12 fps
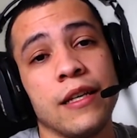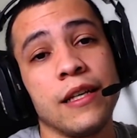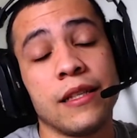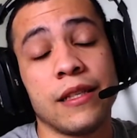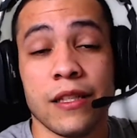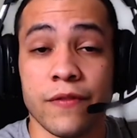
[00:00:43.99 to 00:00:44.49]

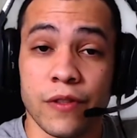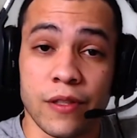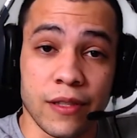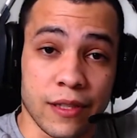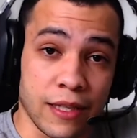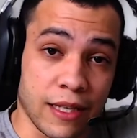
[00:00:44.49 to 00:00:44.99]
E se
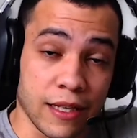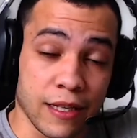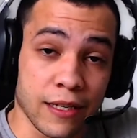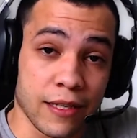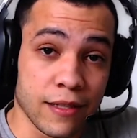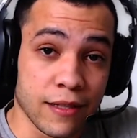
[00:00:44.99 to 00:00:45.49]
você
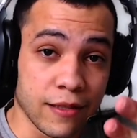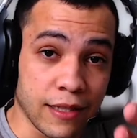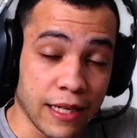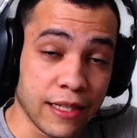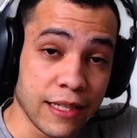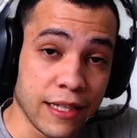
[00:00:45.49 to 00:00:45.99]

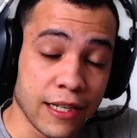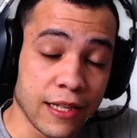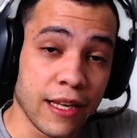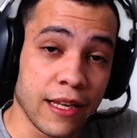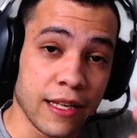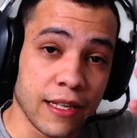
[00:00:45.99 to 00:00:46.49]
tá
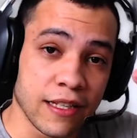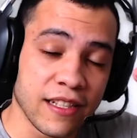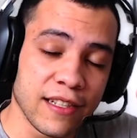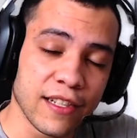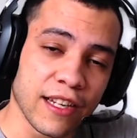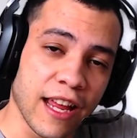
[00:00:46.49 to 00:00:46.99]
chegando aí,
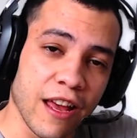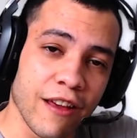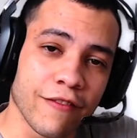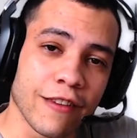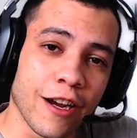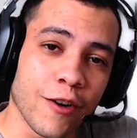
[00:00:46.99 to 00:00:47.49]
se
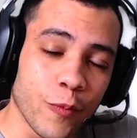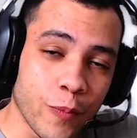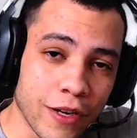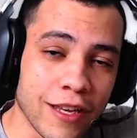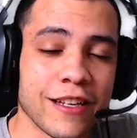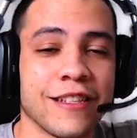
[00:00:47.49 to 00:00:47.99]
inscreve,
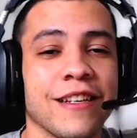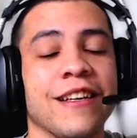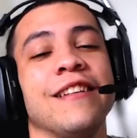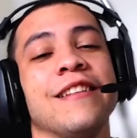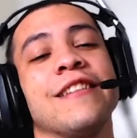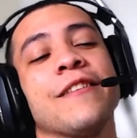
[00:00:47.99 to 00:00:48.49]
acompanha a
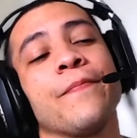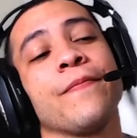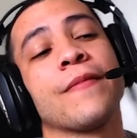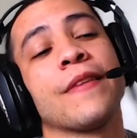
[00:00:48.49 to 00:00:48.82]
gente,